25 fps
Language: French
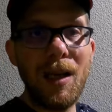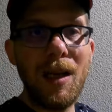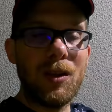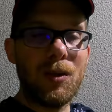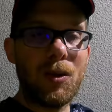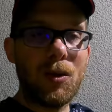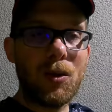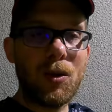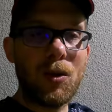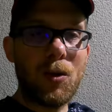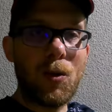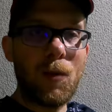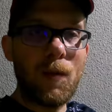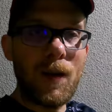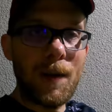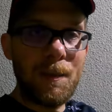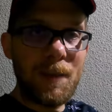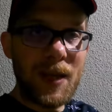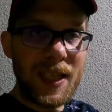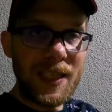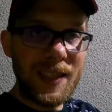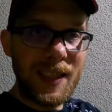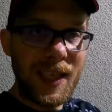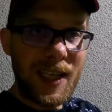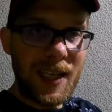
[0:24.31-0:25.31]
Donc on va
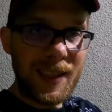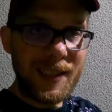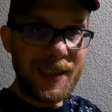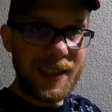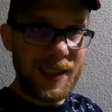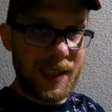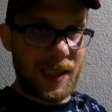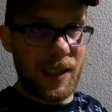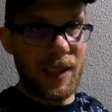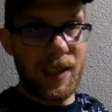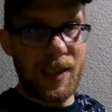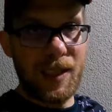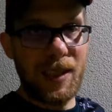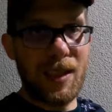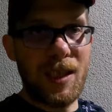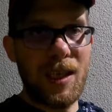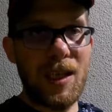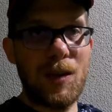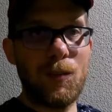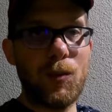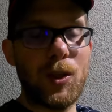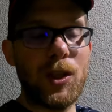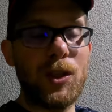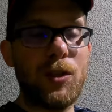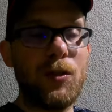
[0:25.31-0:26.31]
partir à 5, la
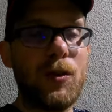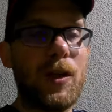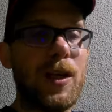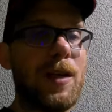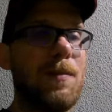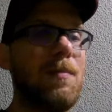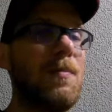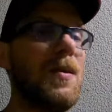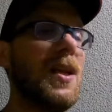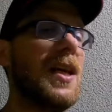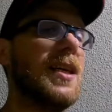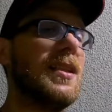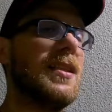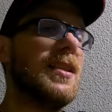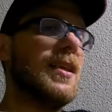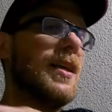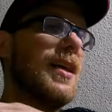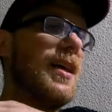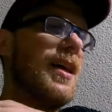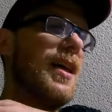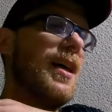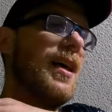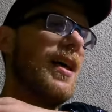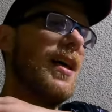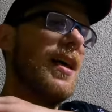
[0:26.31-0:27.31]
voiture est pleine
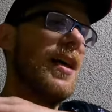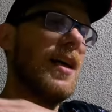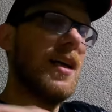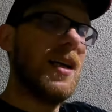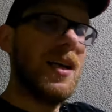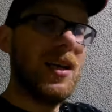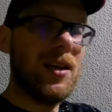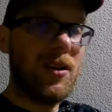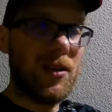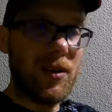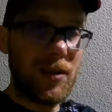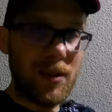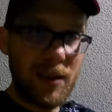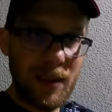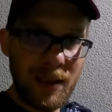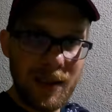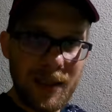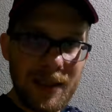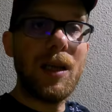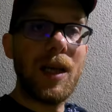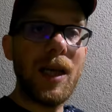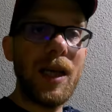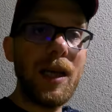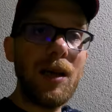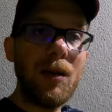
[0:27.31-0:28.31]
à ras la gueule
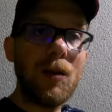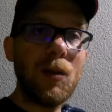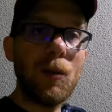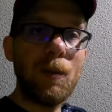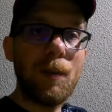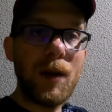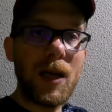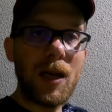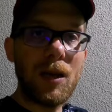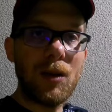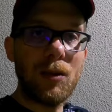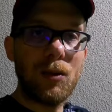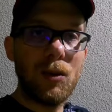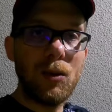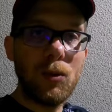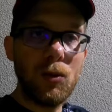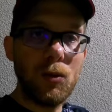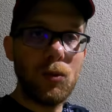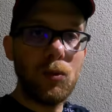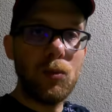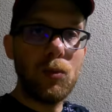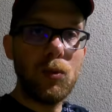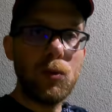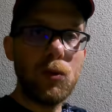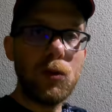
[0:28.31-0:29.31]
et on part de
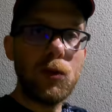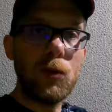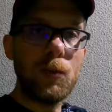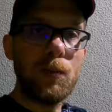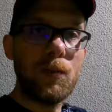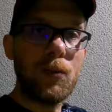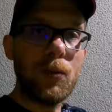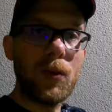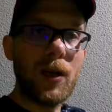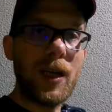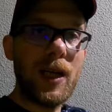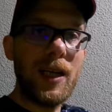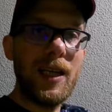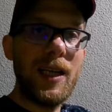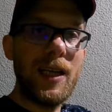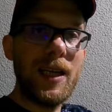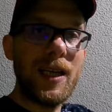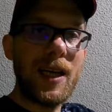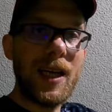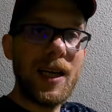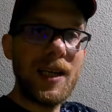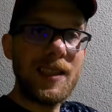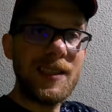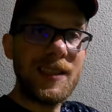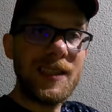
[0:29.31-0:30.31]
Toulouse pour aller
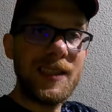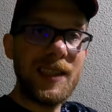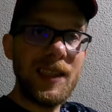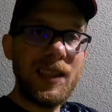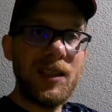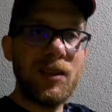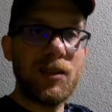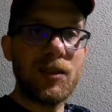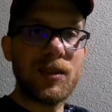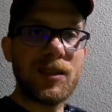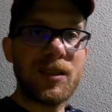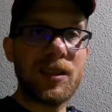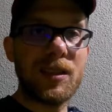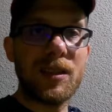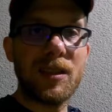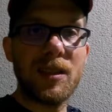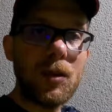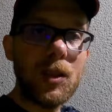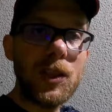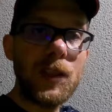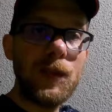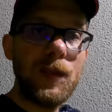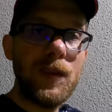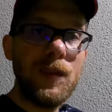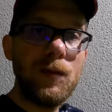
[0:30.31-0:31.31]
à Seignos.
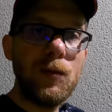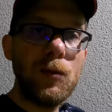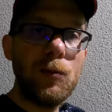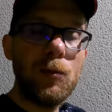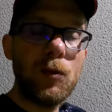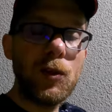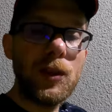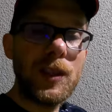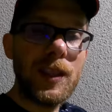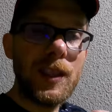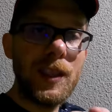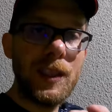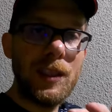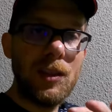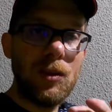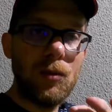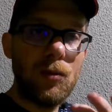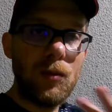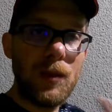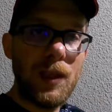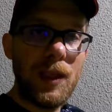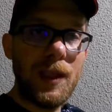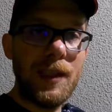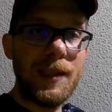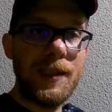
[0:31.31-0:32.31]
Donc je vais vous montrer
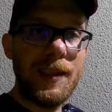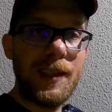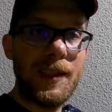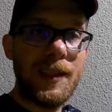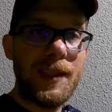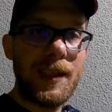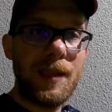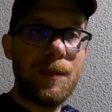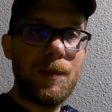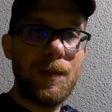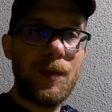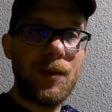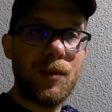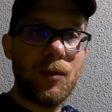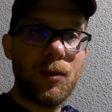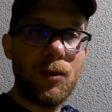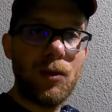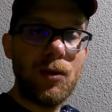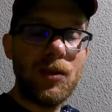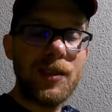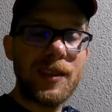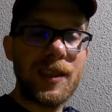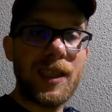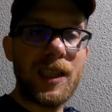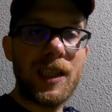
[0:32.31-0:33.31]
toutes les étapes
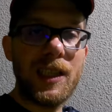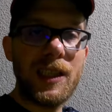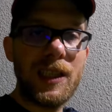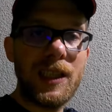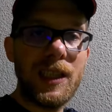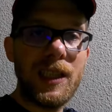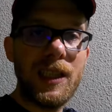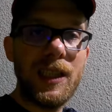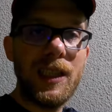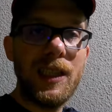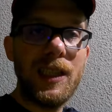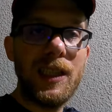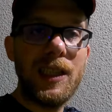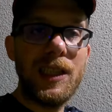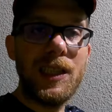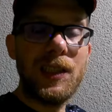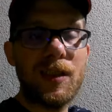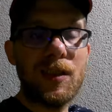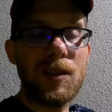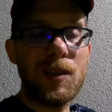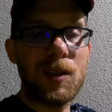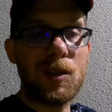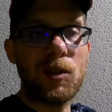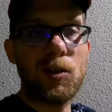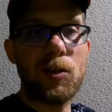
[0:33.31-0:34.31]
de ce trajet, si
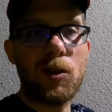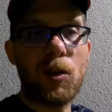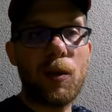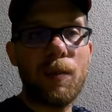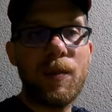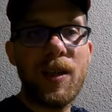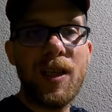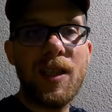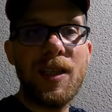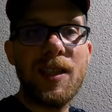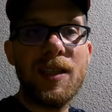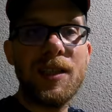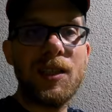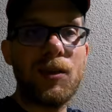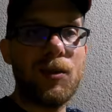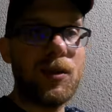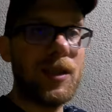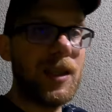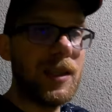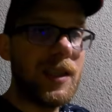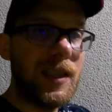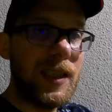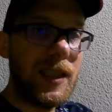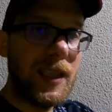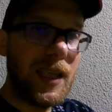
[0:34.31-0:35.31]
on s'en sort bien, si on
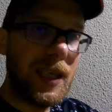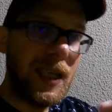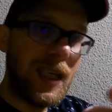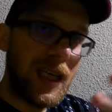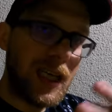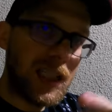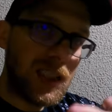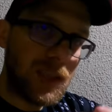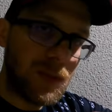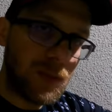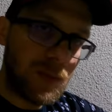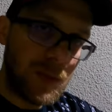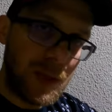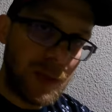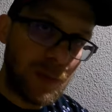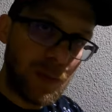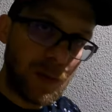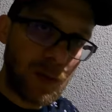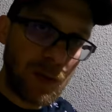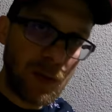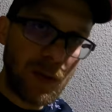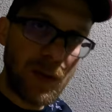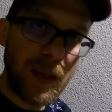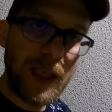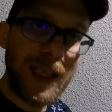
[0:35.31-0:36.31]
a des galères, je vous les
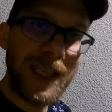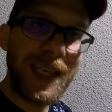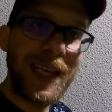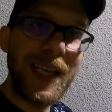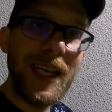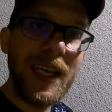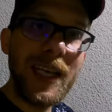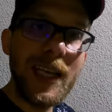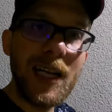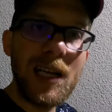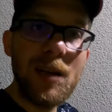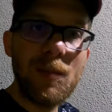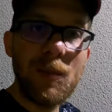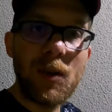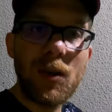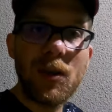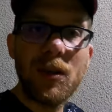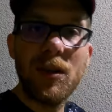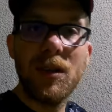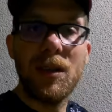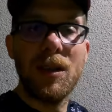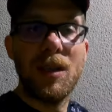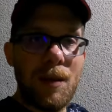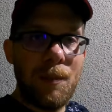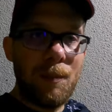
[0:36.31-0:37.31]
montrerai également.
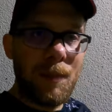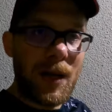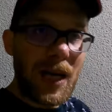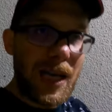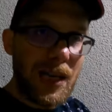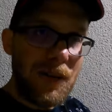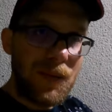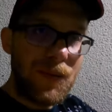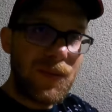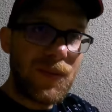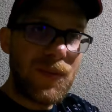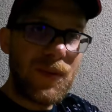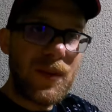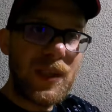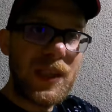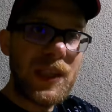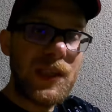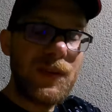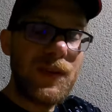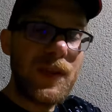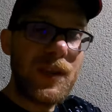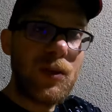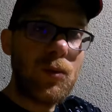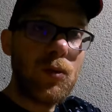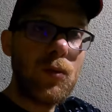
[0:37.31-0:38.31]
Bref, je
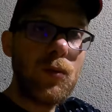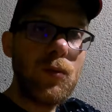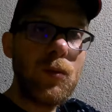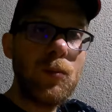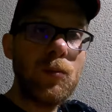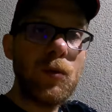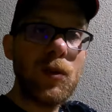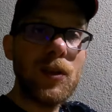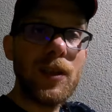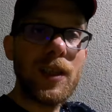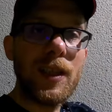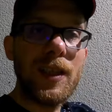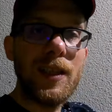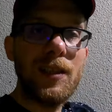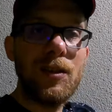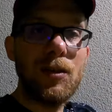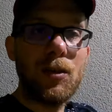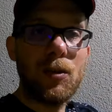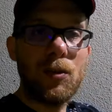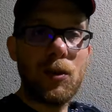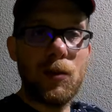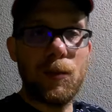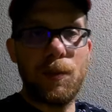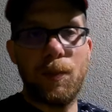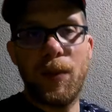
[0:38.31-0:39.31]
vais tout vous montrer sur
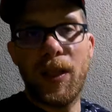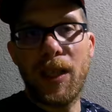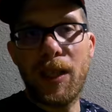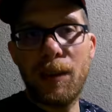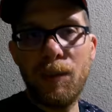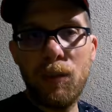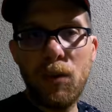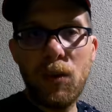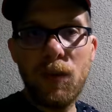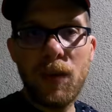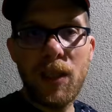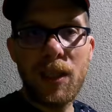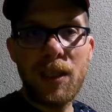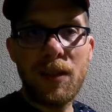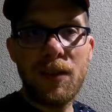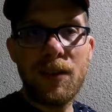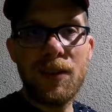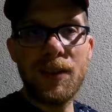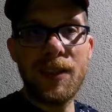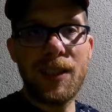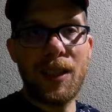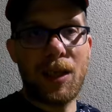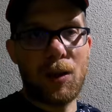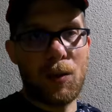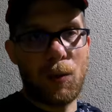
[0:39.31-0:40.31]
notre périple de
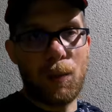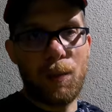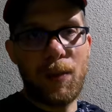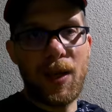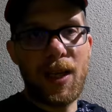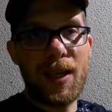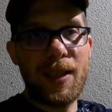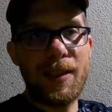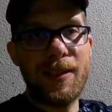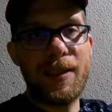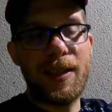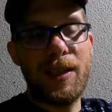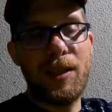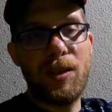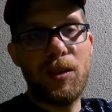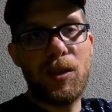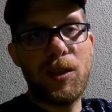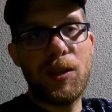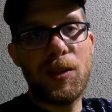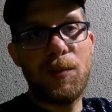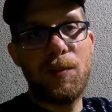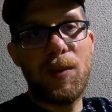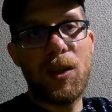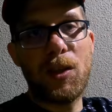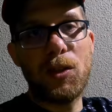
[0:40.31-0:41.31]
vacances car on part à
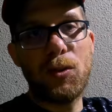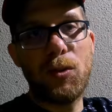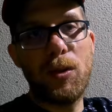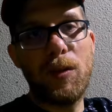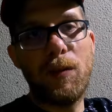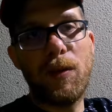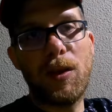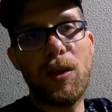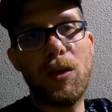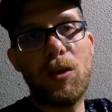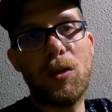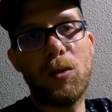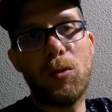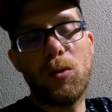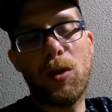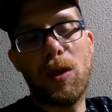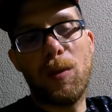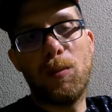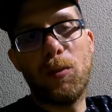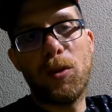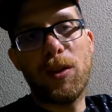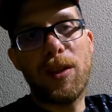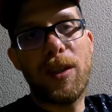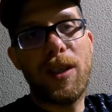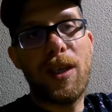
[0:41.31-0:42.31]
Seignos, mais en suivant, on doit
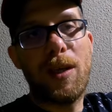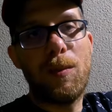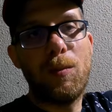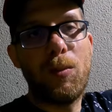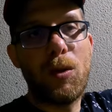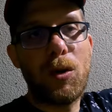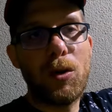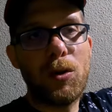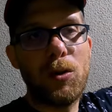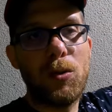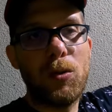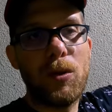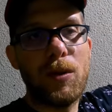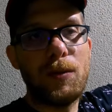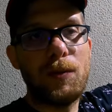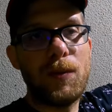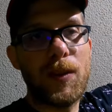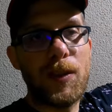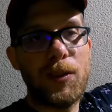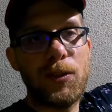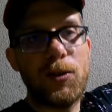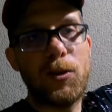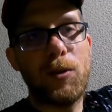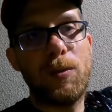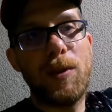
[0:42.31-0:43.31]
monter à Bordeaux en fin
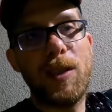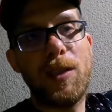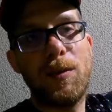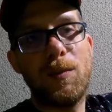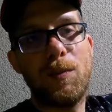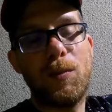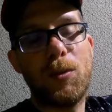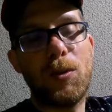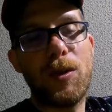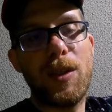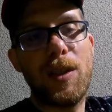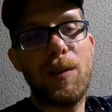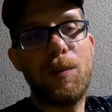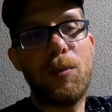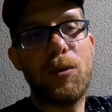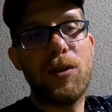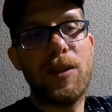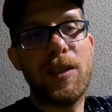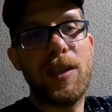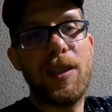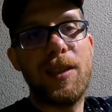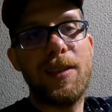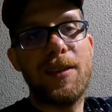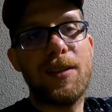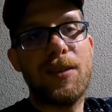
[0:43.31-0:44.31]
de semaine pour
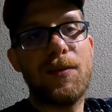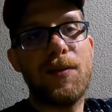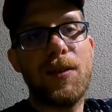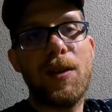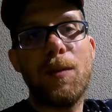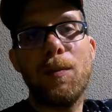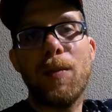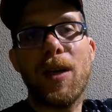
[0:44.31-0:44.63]
déposer les enfants.